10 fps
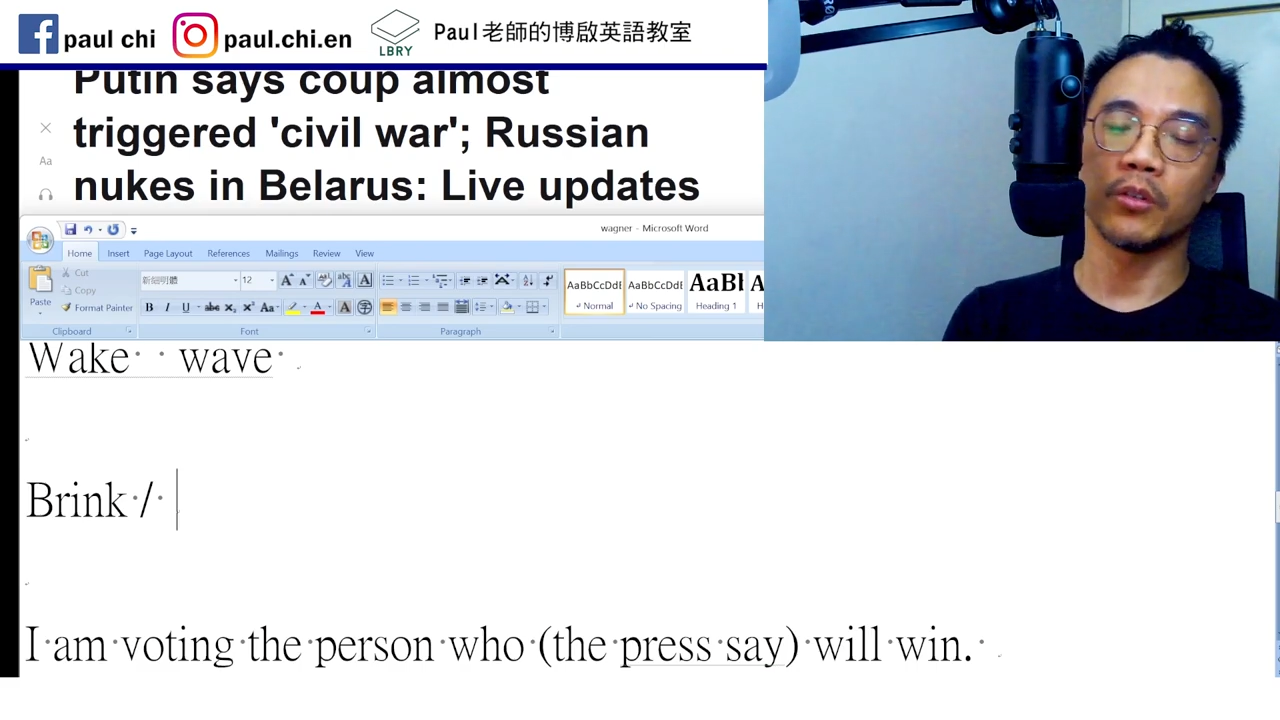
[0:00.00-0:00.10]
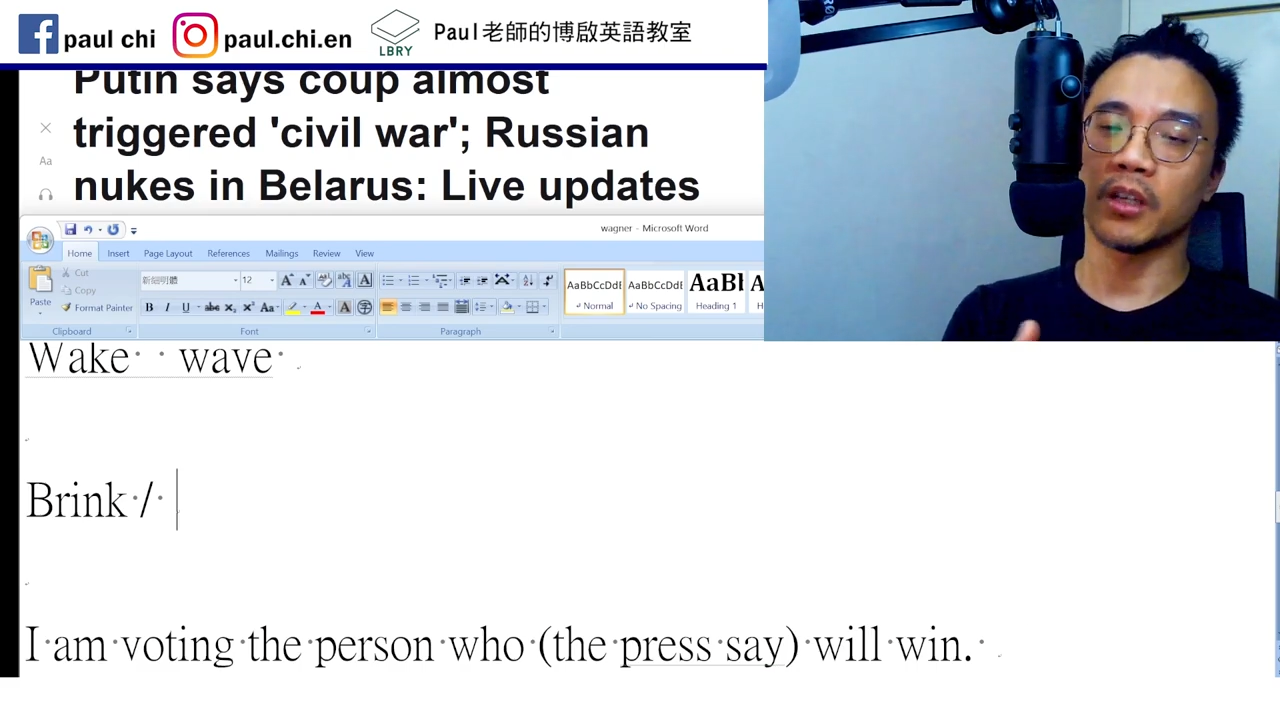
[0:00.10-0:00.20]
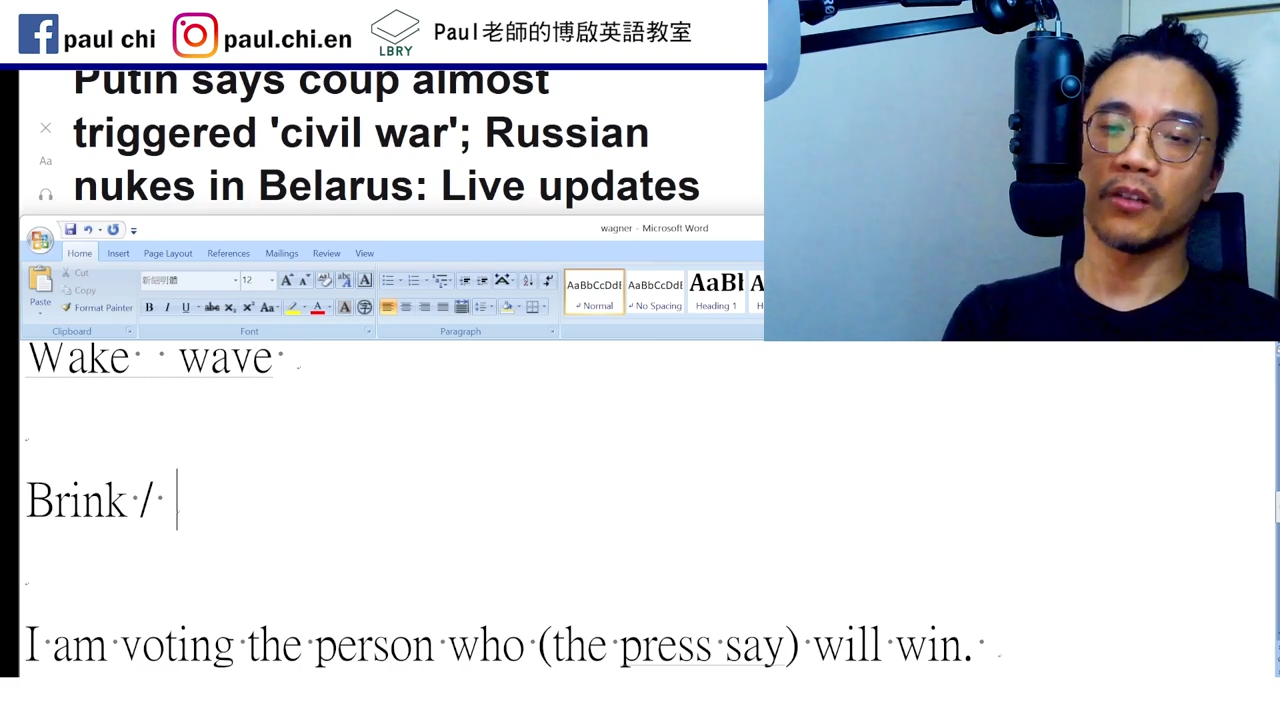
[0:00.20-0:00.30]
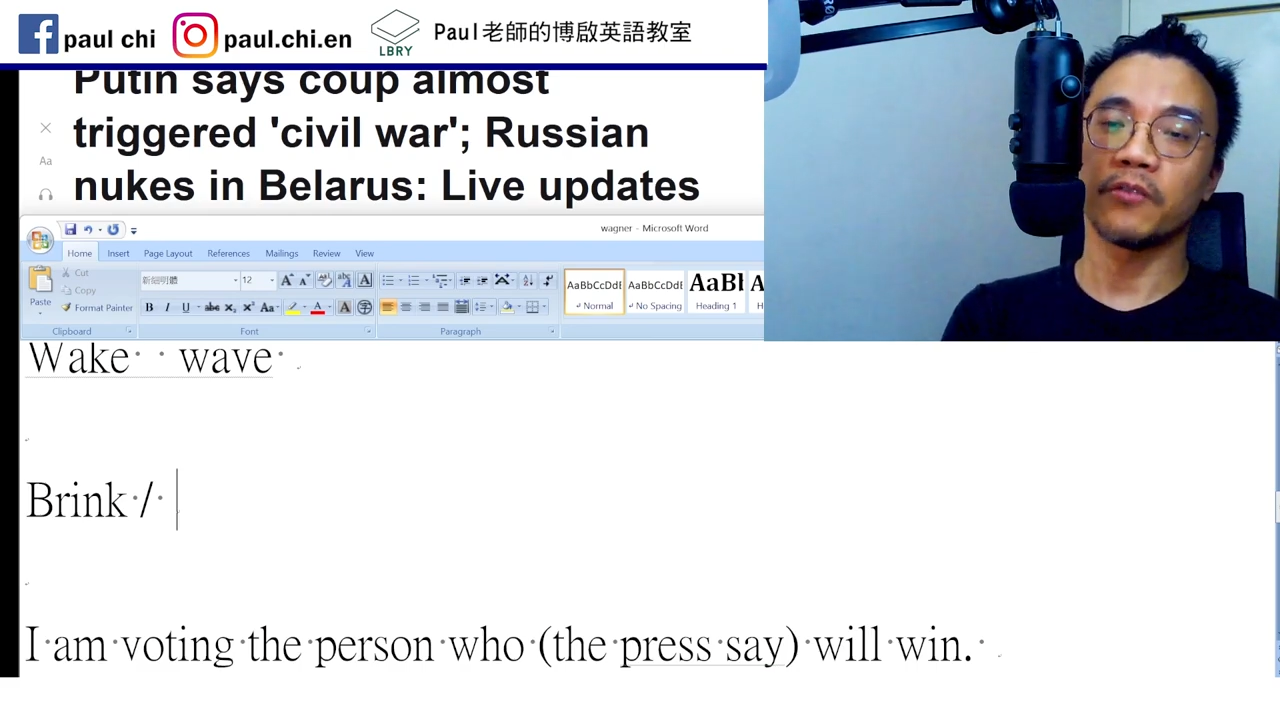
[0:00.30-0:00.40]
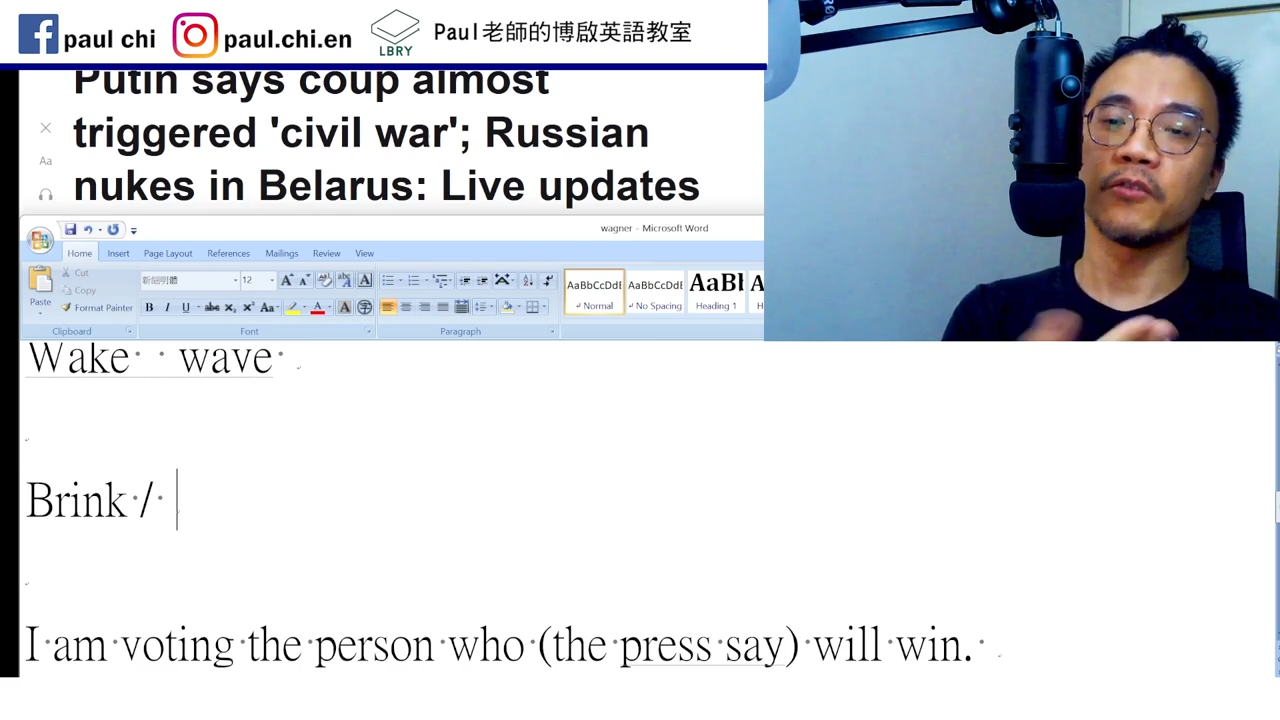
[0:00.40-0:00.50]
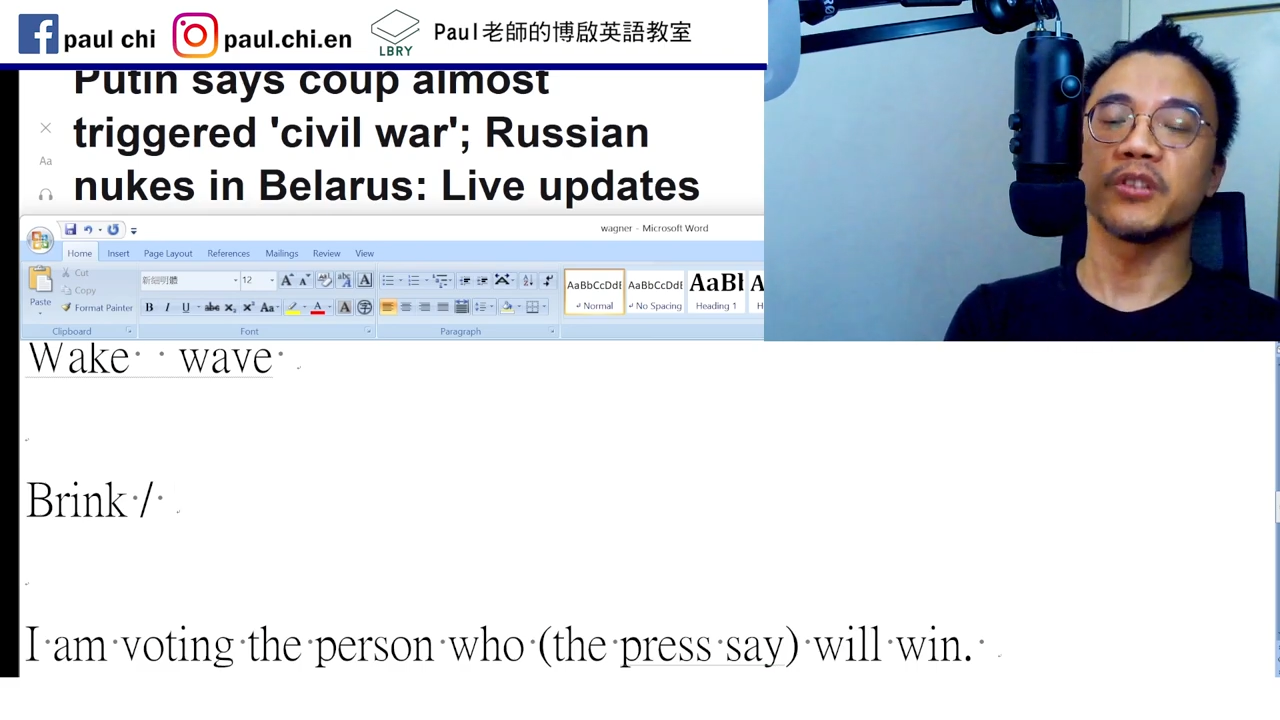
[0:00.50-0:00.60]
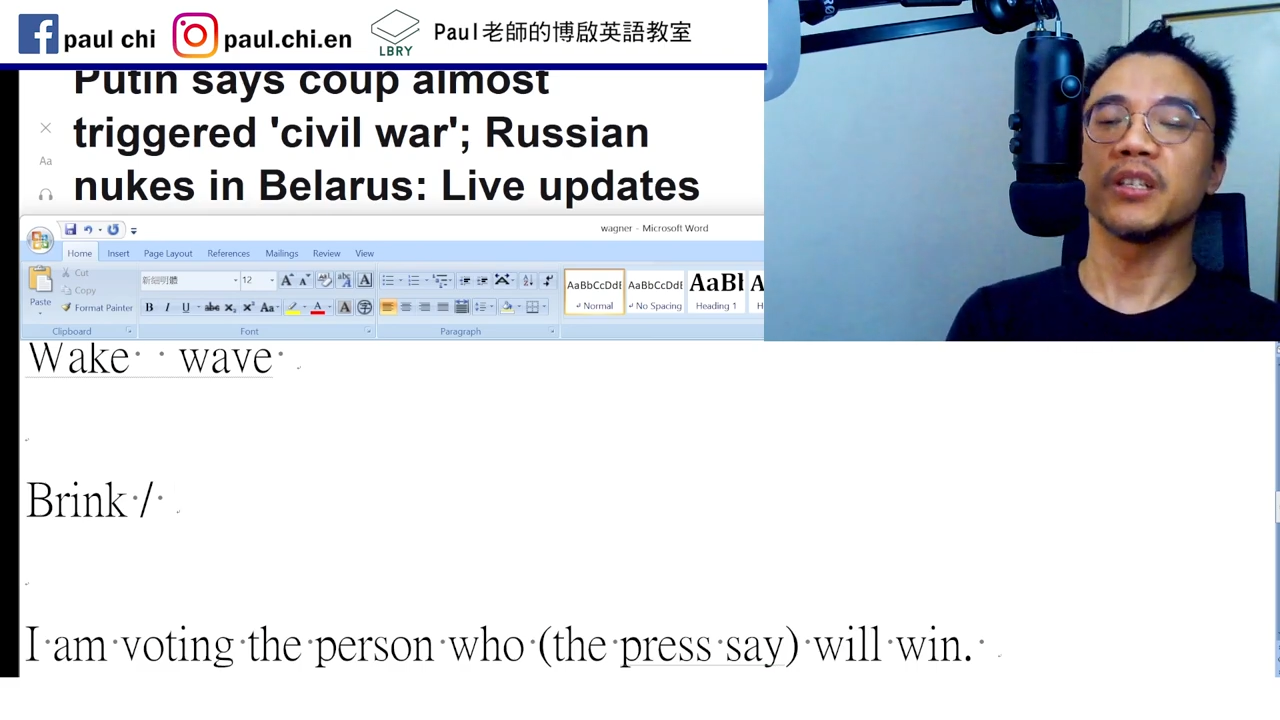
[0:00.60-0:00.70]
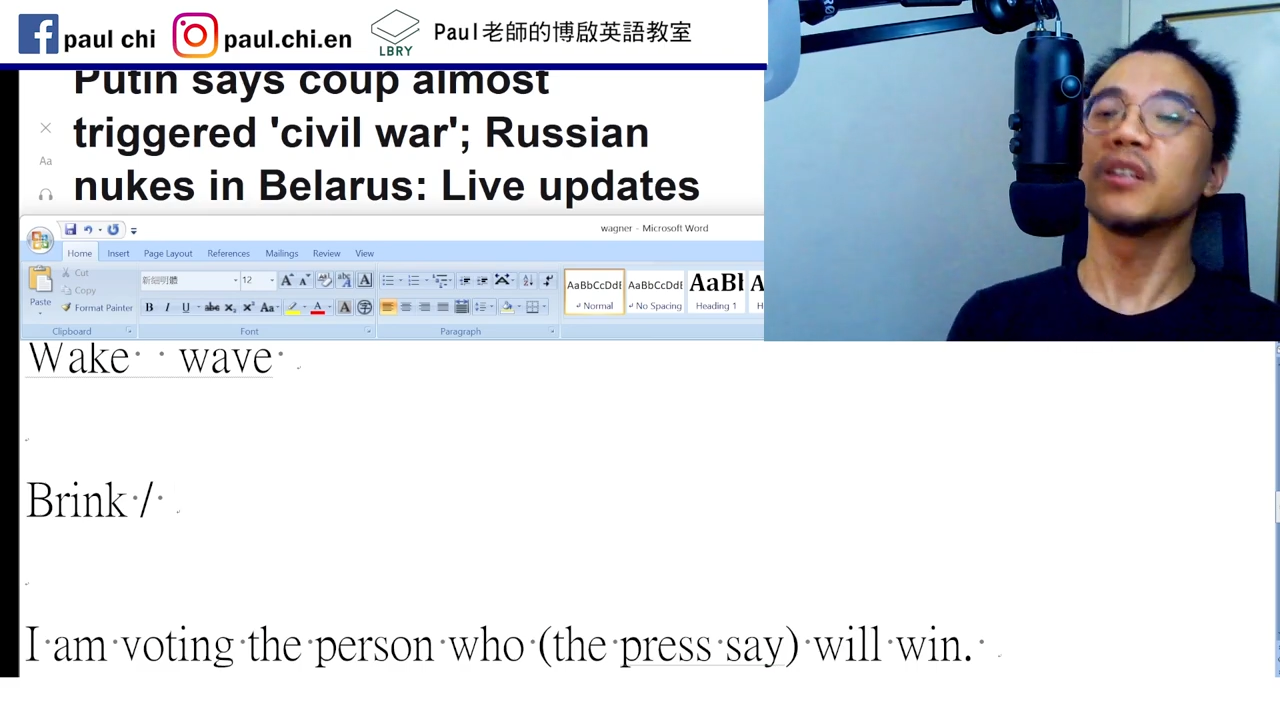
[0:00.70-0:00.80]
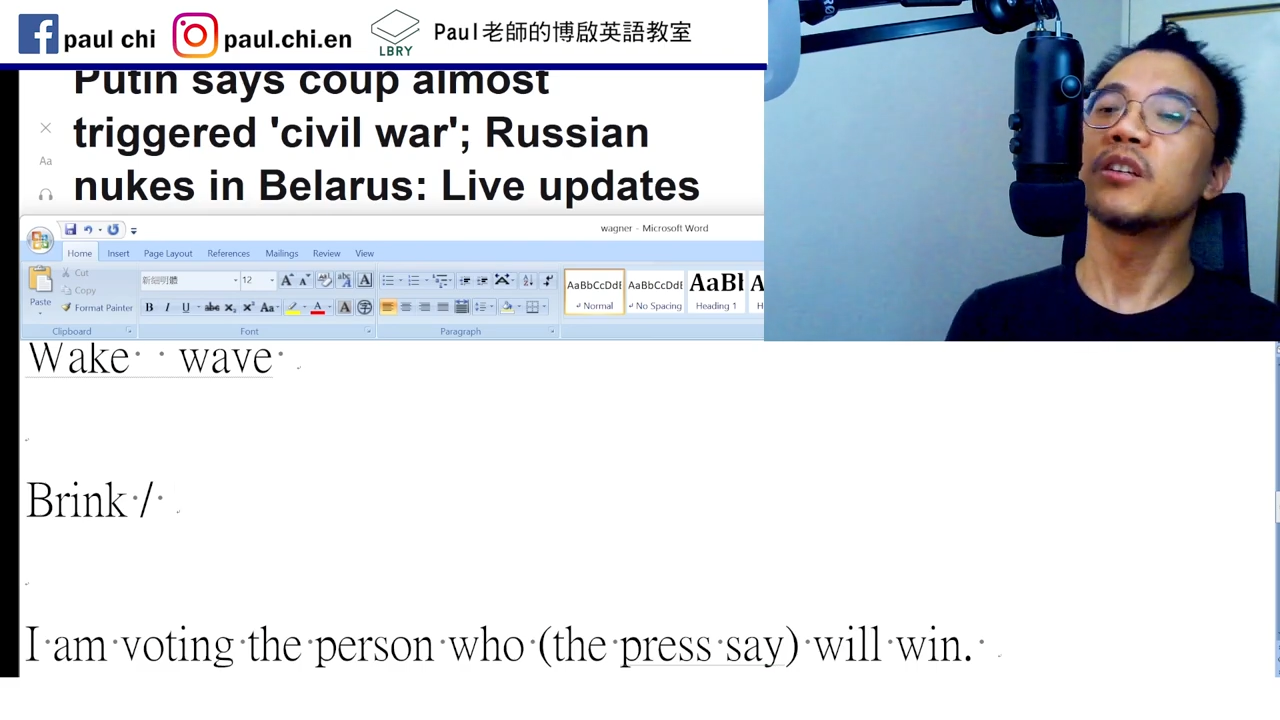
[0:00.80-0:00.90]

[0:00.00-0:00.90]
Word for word: 常常复习